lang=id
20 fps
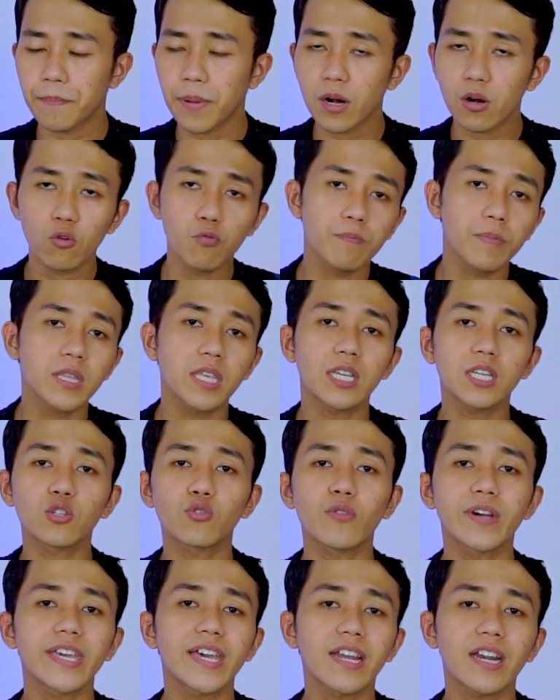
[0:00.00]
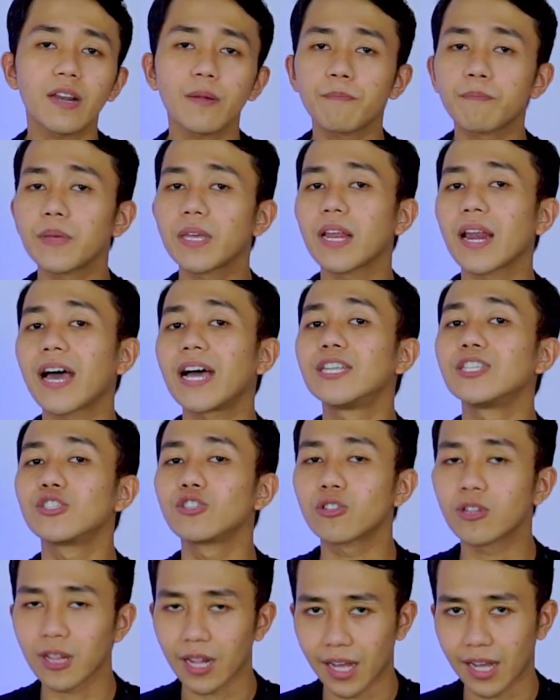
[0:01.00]
perlu penyesuaian lebih
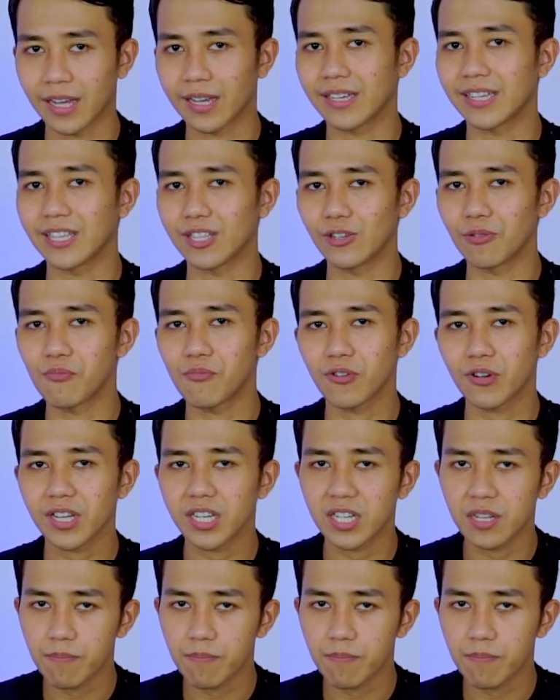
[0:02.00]
lanjut lah gitu mungkin